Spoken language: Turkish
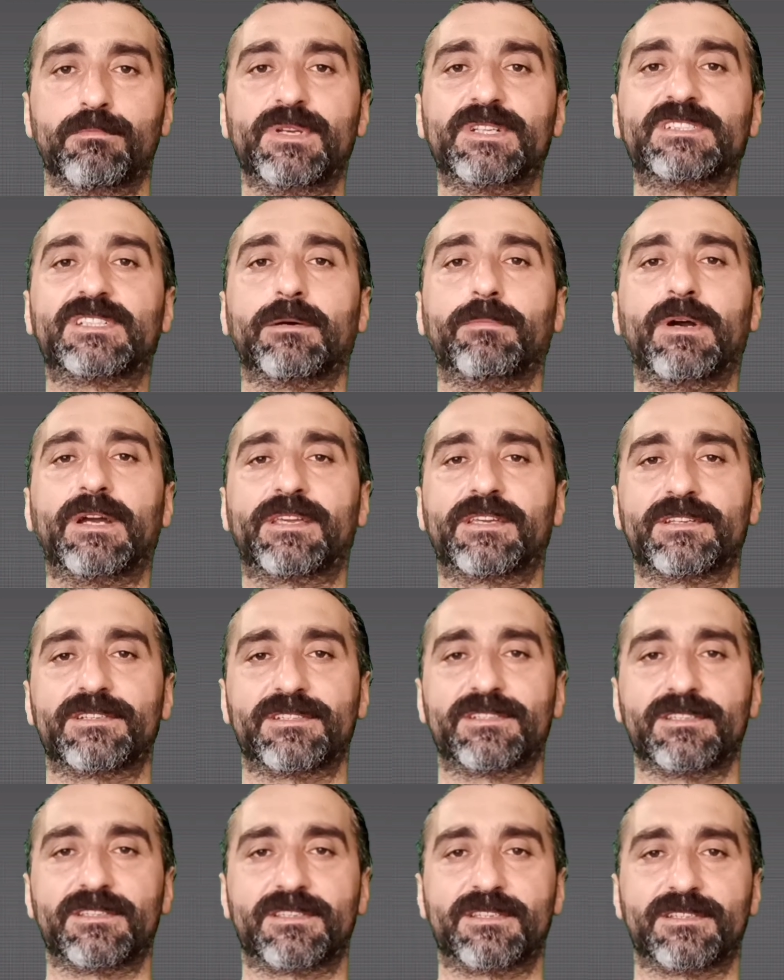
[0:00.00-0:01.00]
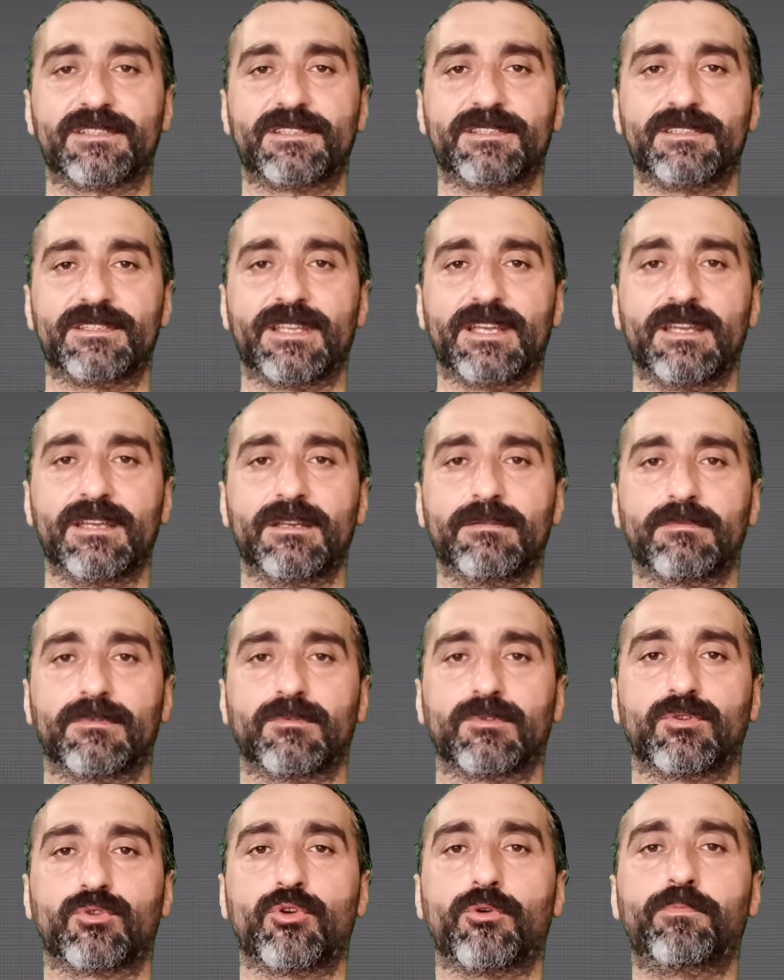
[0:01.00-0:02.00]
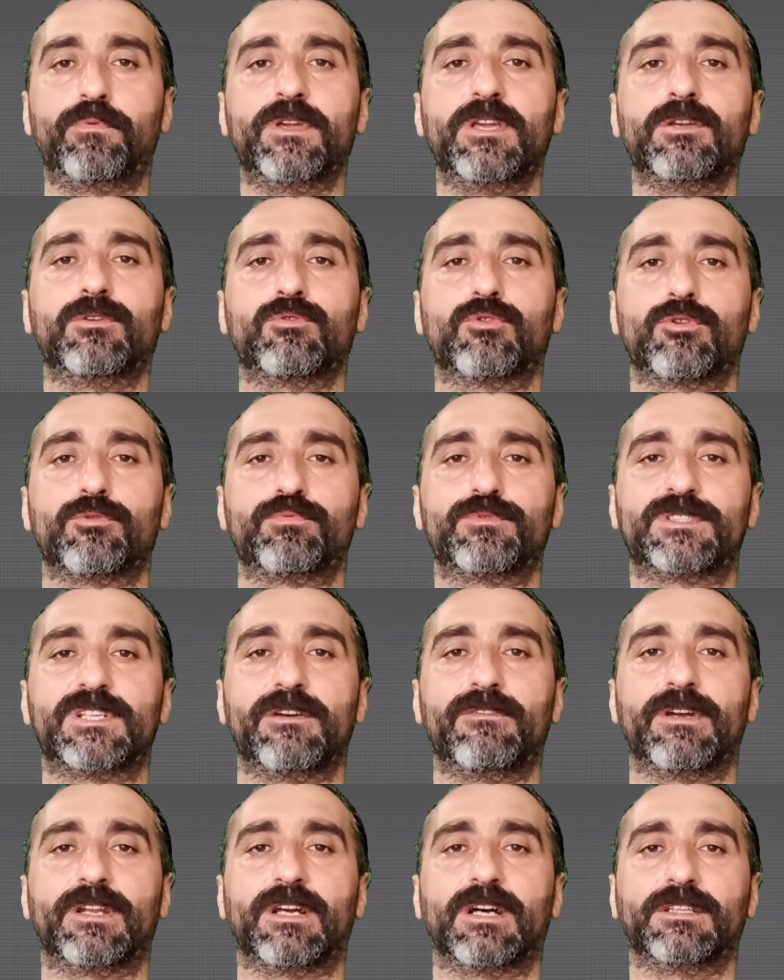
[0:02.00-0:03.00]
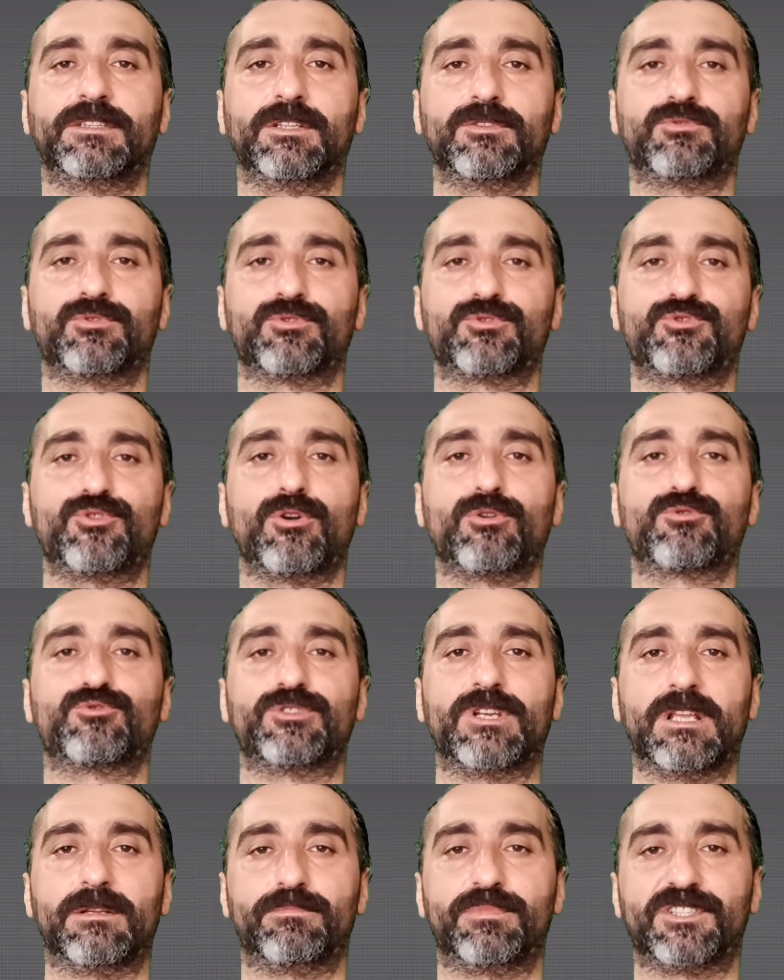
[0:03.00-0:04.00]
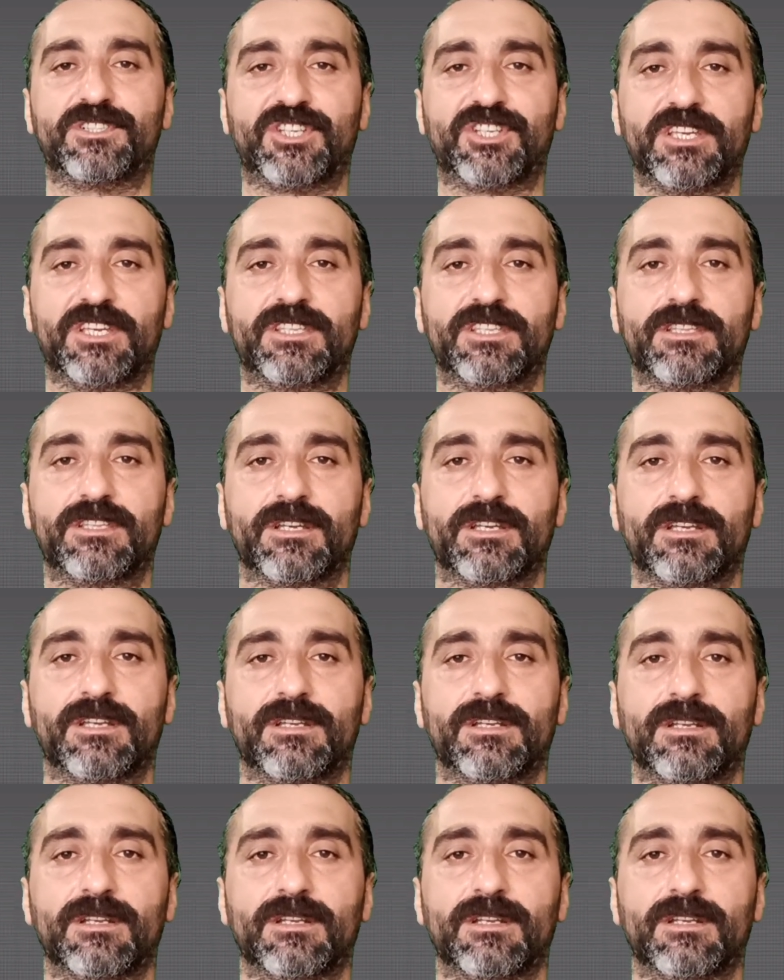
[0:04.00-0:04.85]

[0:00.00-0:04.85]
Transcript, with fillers: Bir sabah gezintisinde köpeği görüp seven Atatürk çok güzel bir şey dedi.